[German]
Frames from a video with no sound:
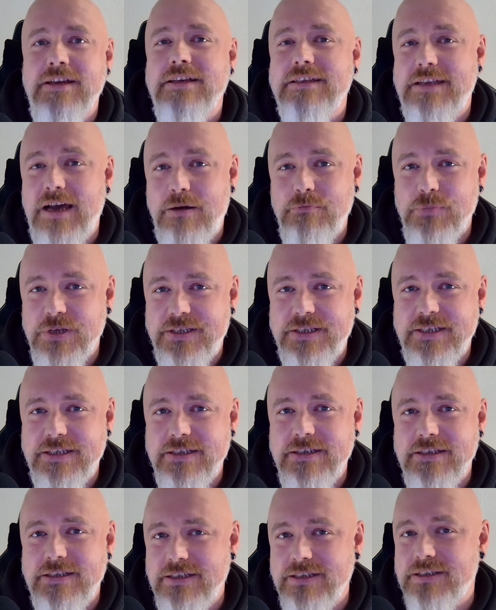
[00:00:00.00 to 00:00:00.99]
damit
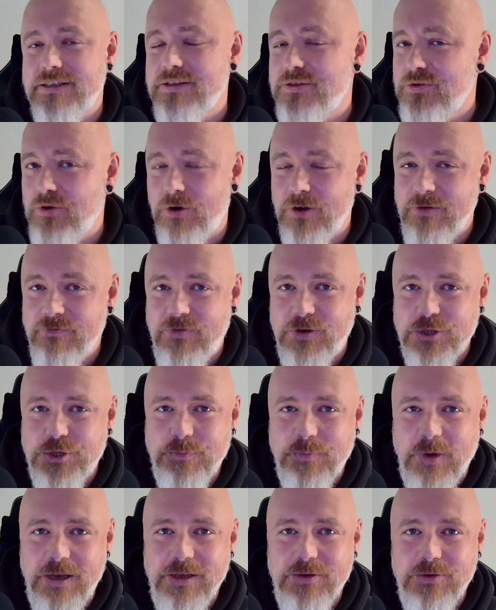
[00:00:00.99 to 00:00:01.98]
sie diese tollen
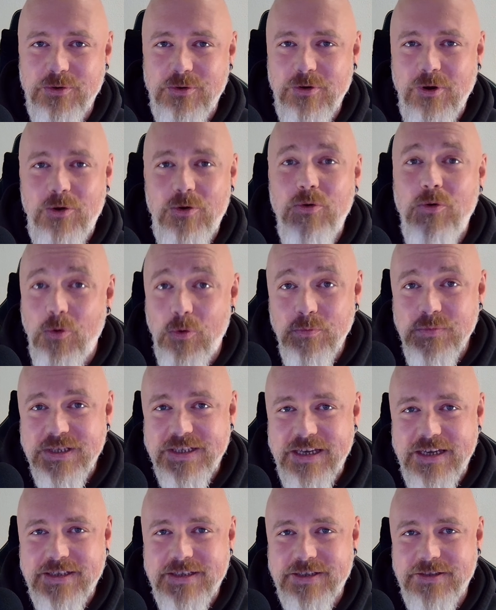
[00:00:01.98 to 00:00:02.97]
Versprechungen auch
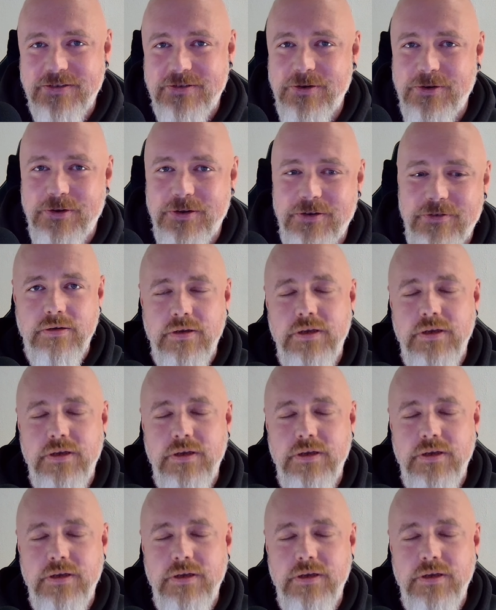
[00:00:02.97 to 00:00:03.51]
umsetzen können